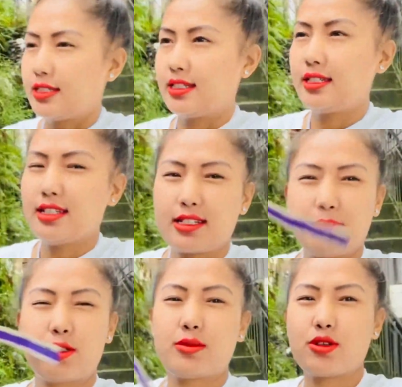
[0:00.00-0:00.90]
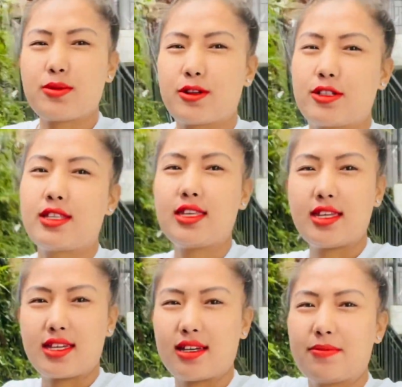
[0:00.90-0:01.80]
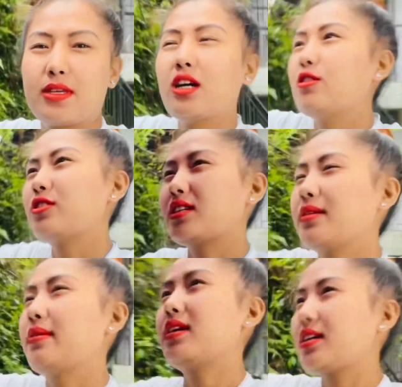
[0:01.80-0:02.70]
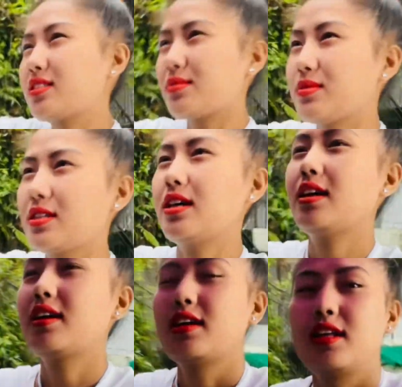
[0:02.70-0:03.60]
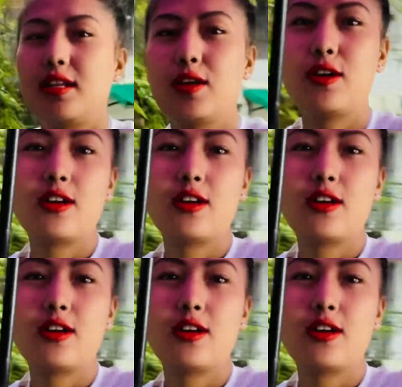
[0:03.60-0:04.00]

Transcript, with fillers: यहाँ का मौसम कोई भरोसा नहीं है कब क्या हो जाए भाई कसम से लो